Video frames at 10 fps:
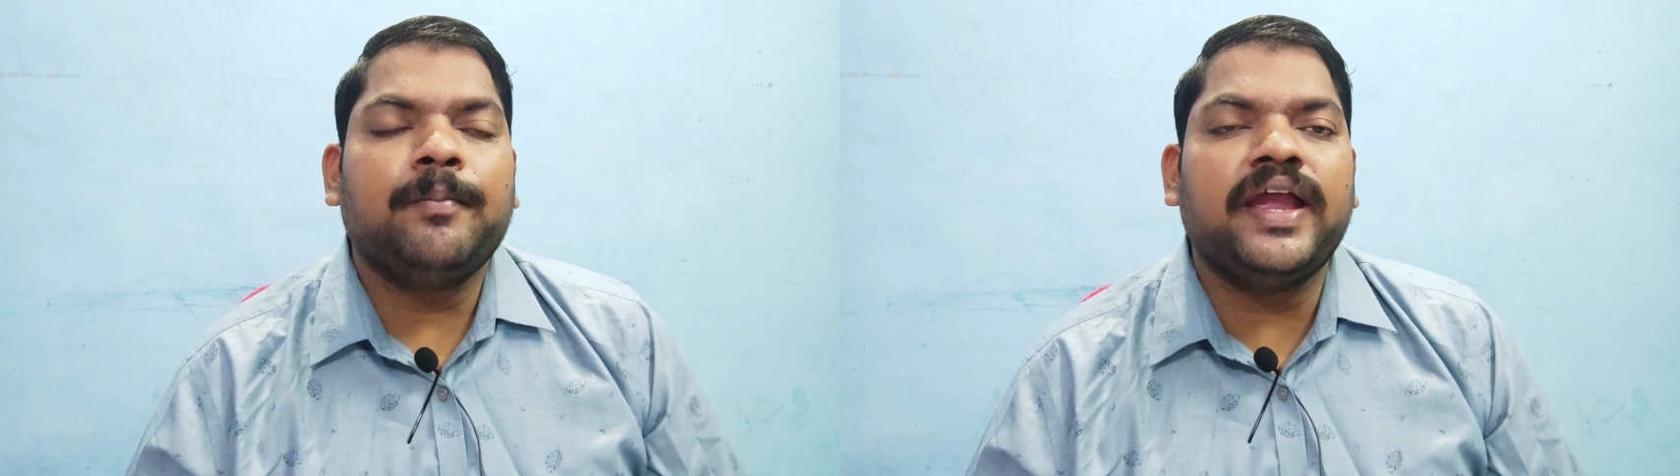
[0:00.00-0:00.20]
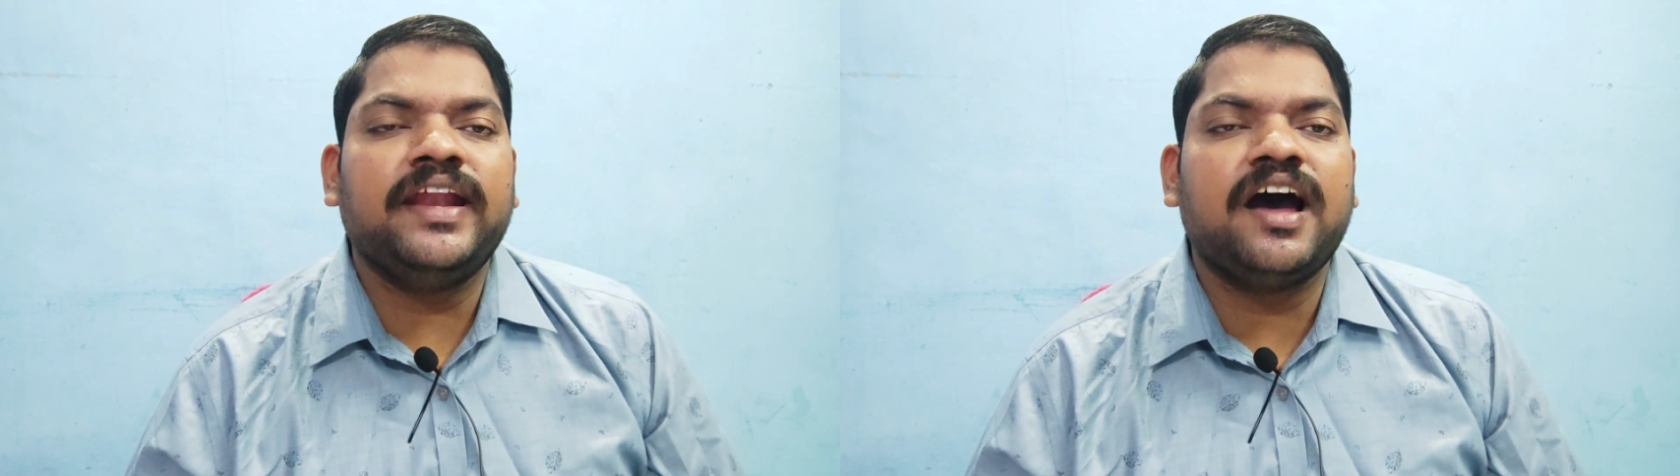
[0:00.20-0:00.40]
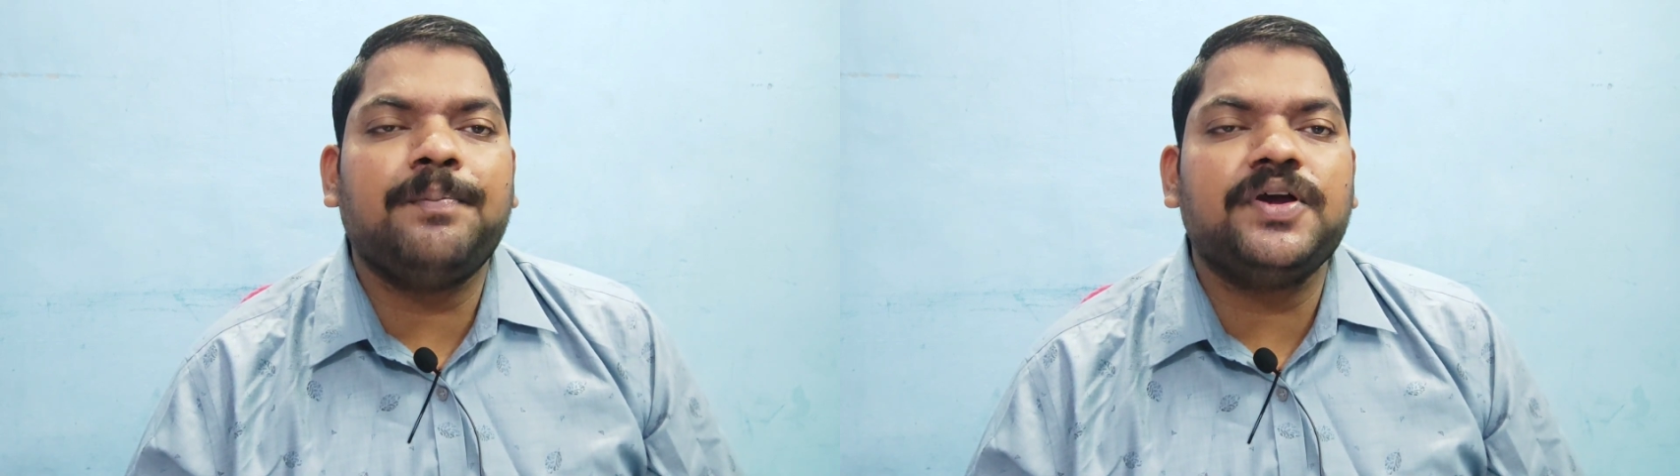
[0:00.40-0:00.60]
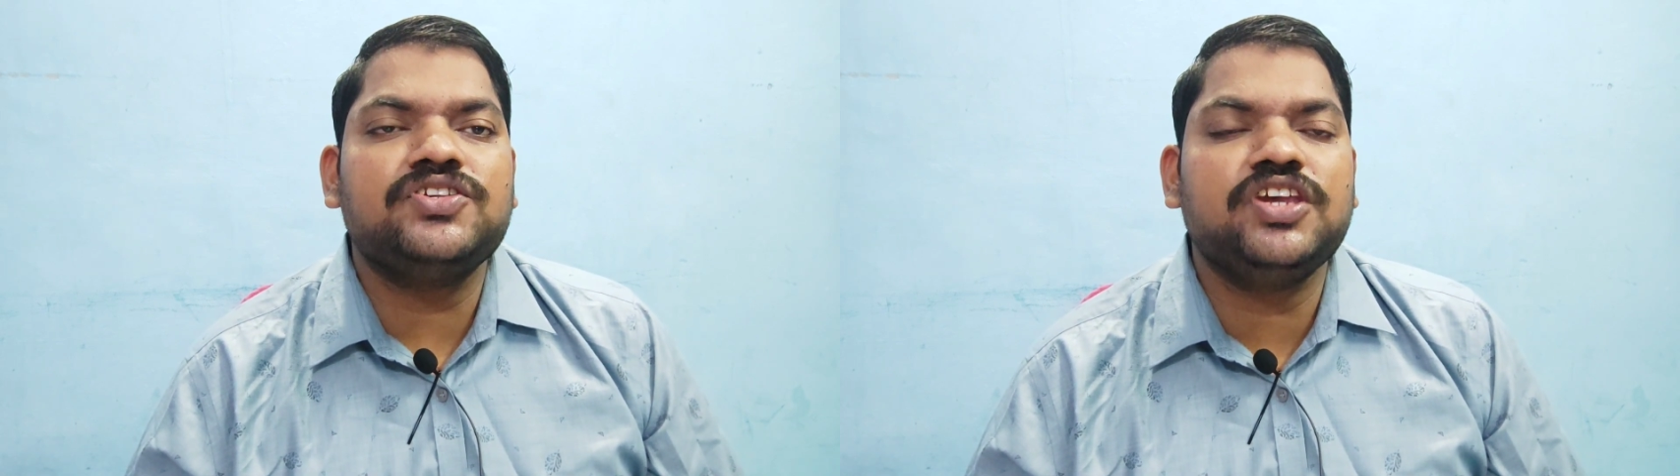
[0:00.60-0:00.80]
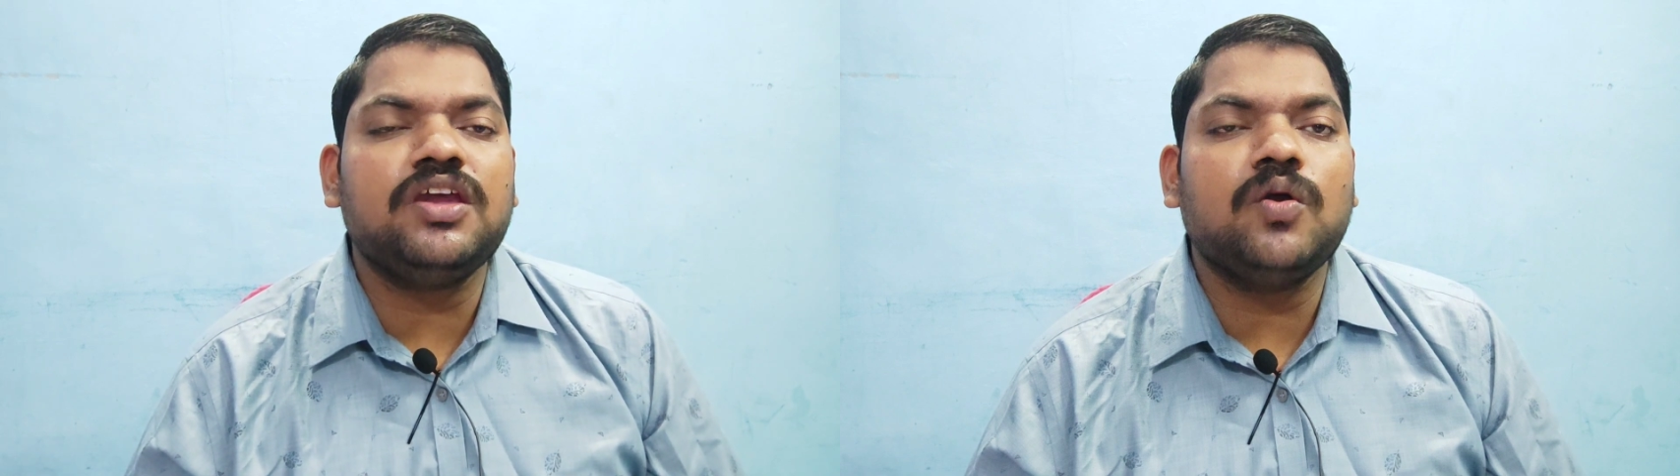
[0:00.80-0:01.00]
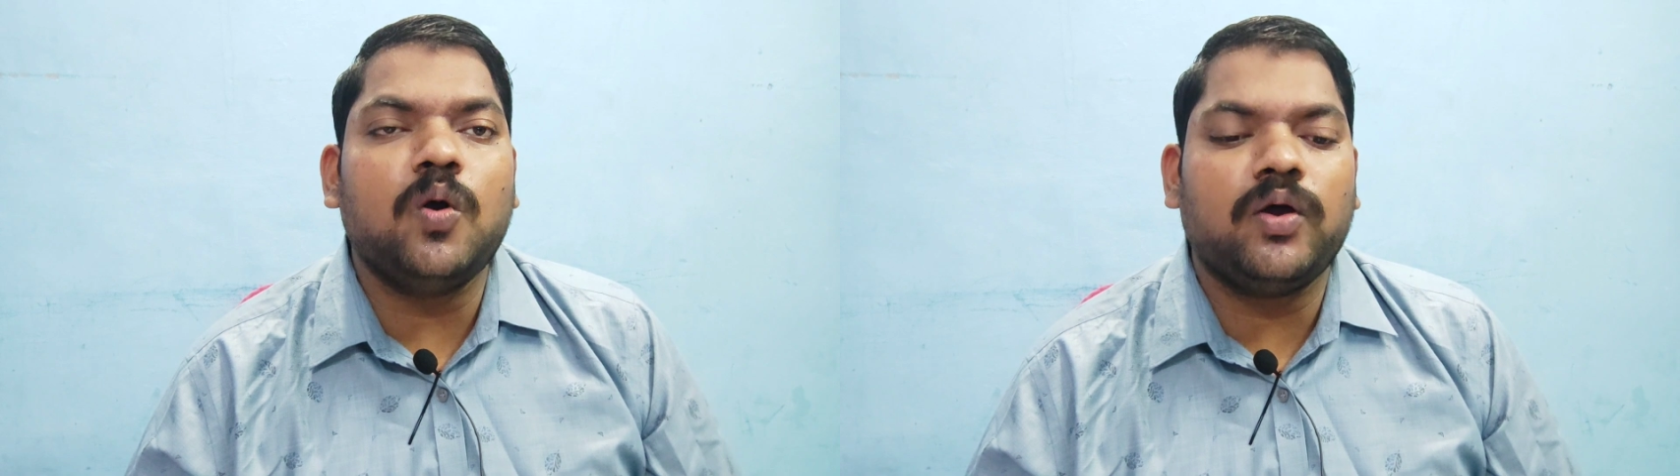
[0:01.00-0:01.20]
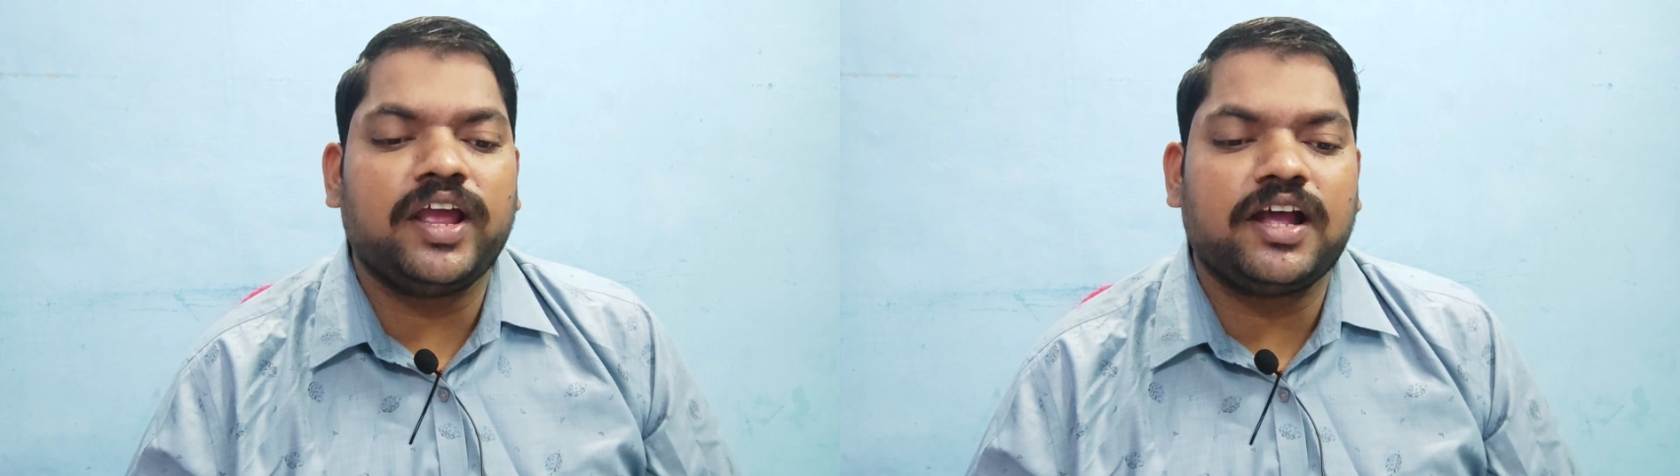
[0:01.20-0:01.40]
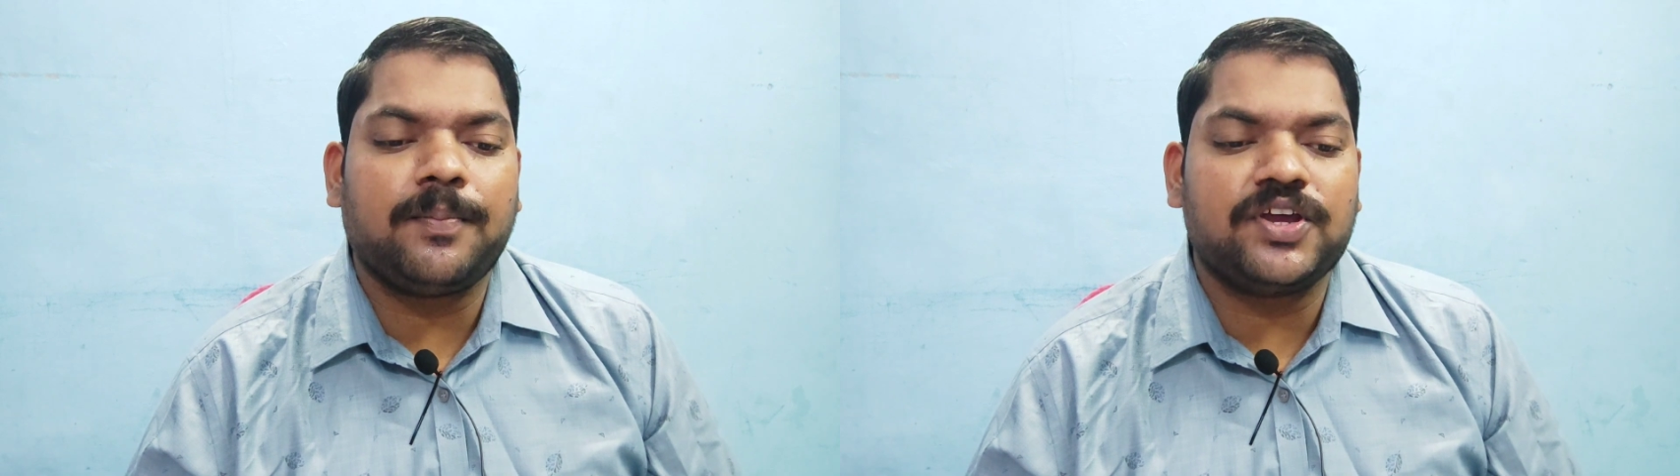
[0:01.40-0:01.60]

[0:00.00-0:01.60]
మైనా పక్షి గోరింక